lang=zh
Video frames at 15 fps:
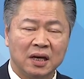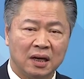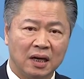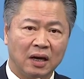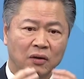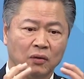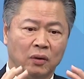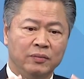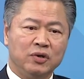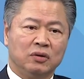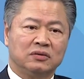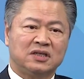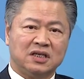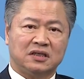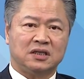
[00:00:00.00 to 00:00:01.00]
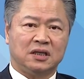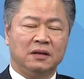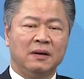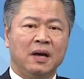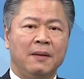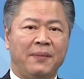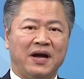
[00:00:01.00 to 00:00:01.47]
然后我们用四
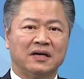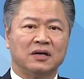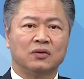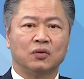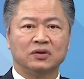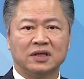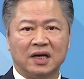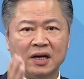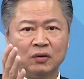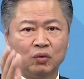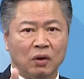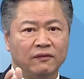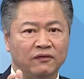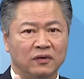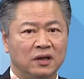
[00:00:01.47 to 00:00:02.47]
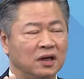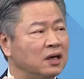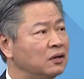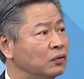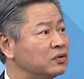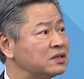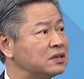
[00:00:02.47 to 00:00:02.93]
十八个国家来对付你
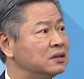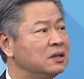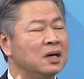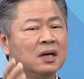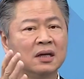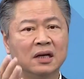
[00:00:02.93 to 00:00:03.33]
俄罗斯，